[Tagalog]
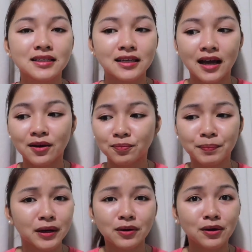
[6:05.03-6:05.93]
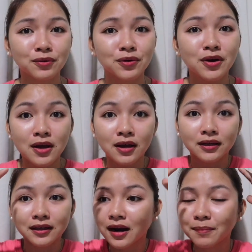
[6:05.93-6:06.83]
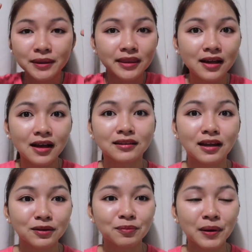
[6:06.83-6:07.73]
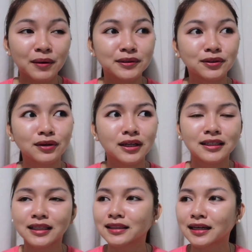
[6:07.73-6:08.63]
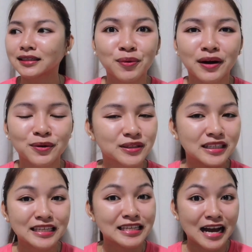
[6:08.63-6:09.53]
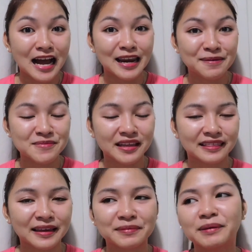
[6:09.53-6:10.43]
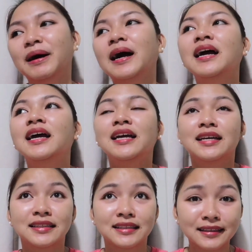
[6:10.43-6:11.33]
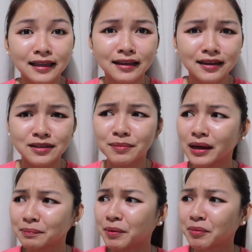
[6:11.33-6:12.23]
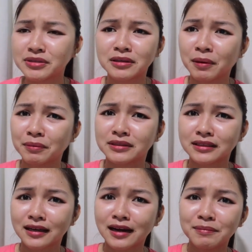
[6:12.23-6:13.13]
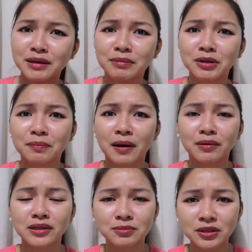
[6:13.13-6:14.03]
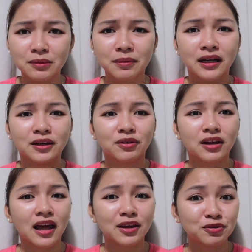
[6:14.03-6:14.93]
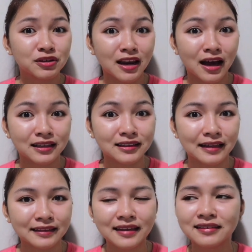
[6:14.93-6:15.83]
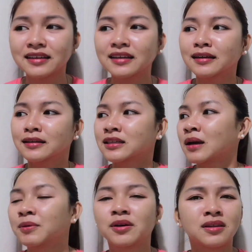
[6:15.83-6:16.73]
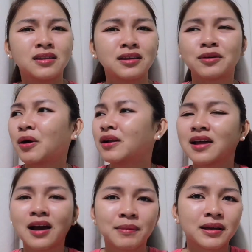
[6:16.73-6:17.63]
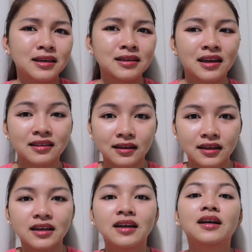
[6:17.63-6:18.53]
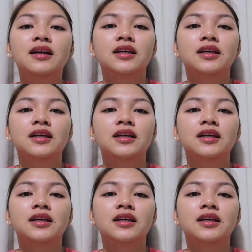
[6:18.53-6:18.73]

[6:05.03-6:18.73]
Kasi, ako, pero ako, grabe tagaktak yung pawis ko. Kaya nagtatagawa ako kasi hindi niya nga alam that time, di ba? Nagtataka siya, bakit pawis na pawis ka? Grabe naman yung pawis mo, hindi naman ganun kalayo yung nilakad natin. Sabi ko, hindi ko alam, ang init. Ang init.